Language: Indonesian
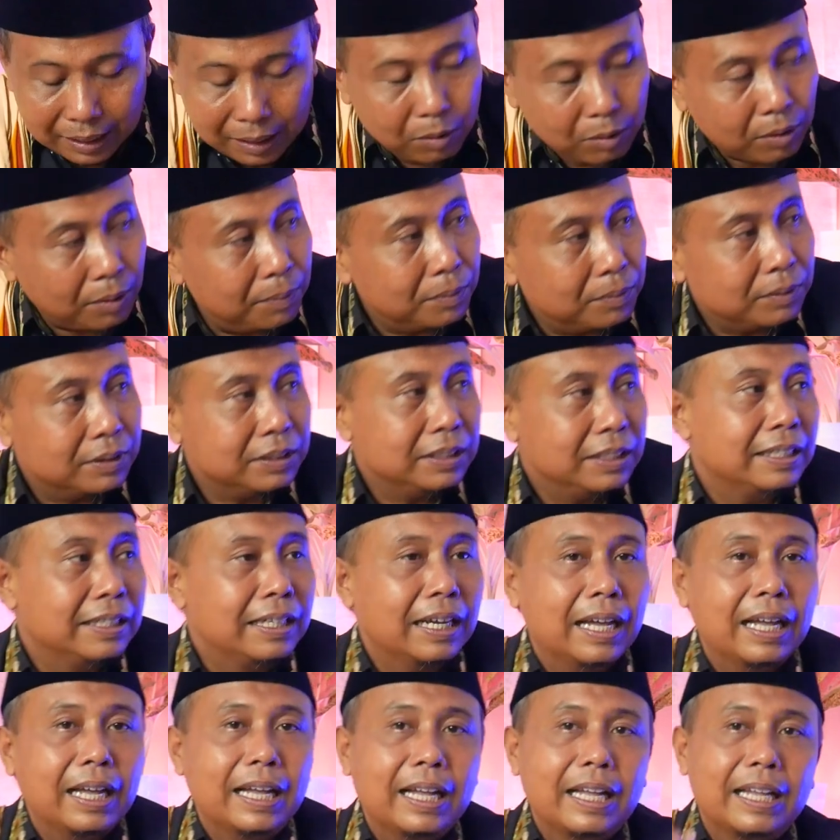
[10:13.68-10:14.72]
salukum
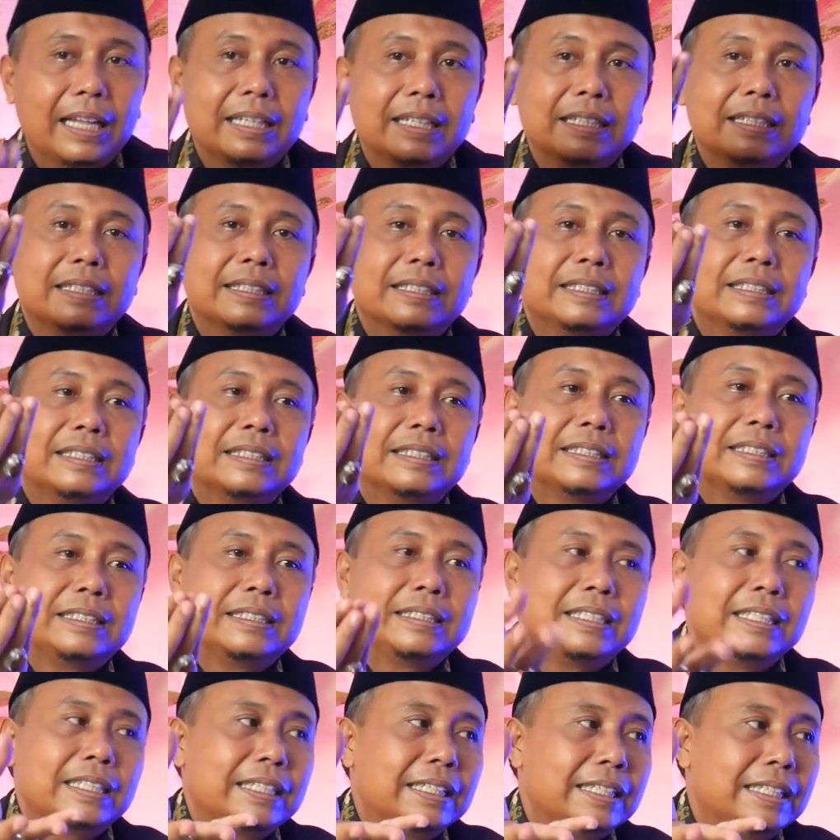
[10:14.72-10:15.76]
tiga
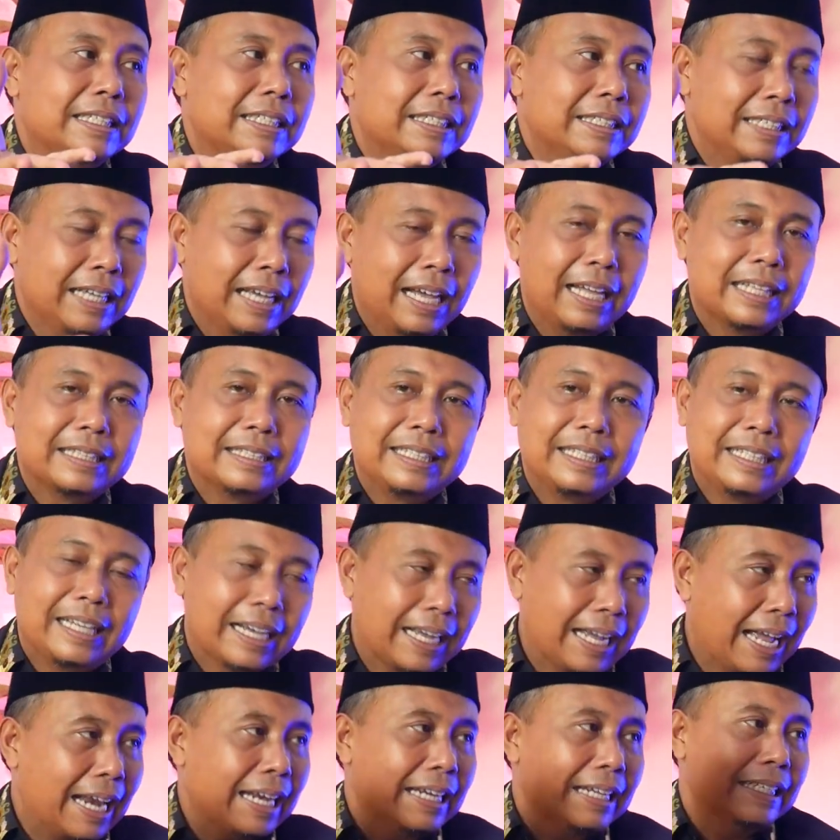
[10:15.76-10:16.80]
tiga, tiga kali. Ya
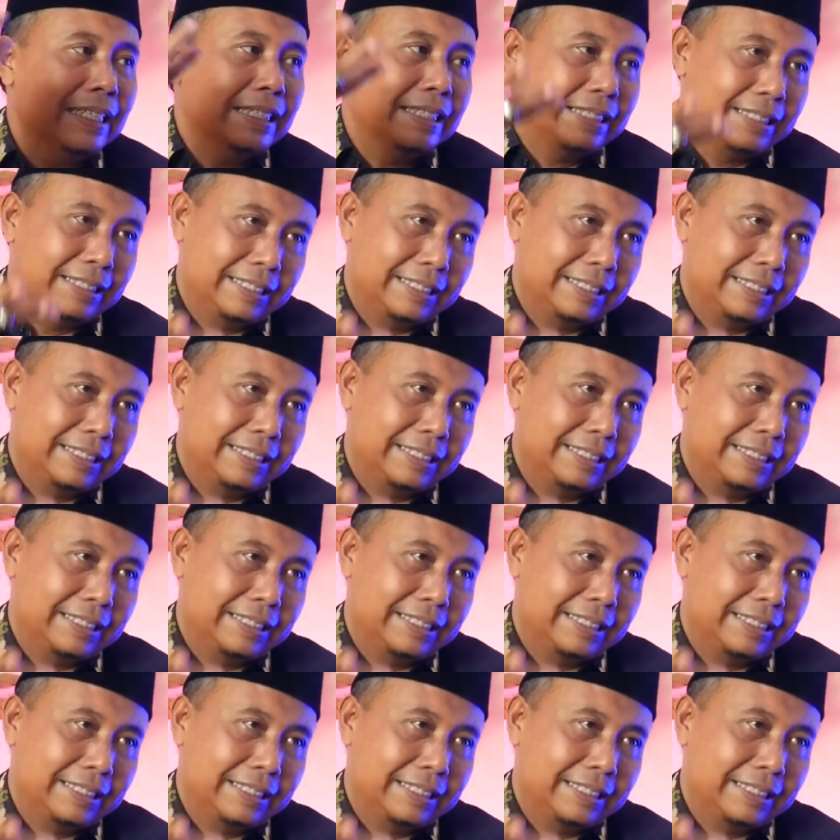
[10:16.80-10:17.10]
tiga kali